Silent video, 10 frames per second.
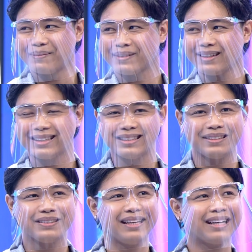กแล้ครับก็คื
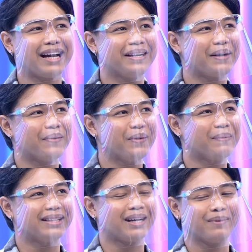อรายการที่เขา
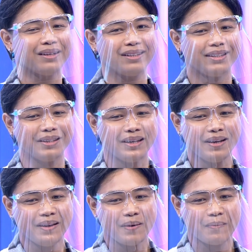ดูประจำเลยก็คือ
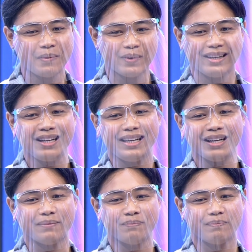ไม่หมดนี่
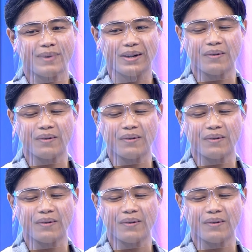ครับ ไม่